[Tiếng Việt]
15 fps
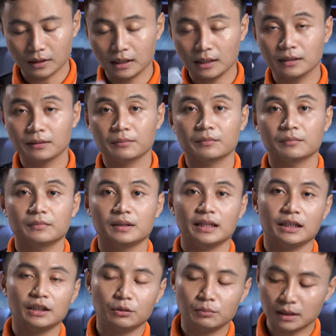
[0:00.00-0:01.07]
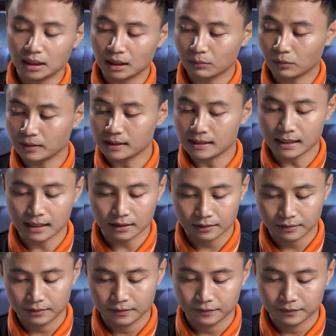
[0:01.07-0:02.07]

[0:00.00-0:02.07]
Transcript: ok nhà hãng cho chúng ta thêm một dây sạc